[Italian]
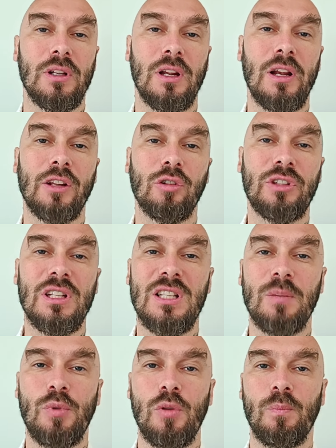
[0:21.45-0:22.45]
le
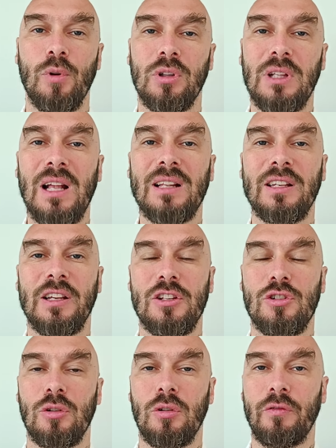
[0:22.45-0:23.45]
notizie più importanti che
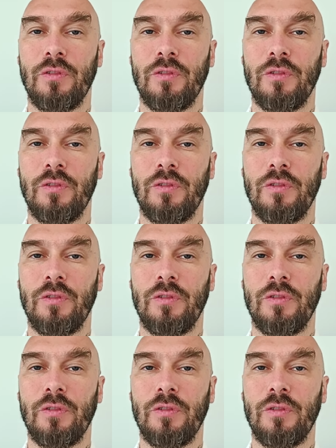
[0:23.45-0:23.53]
sono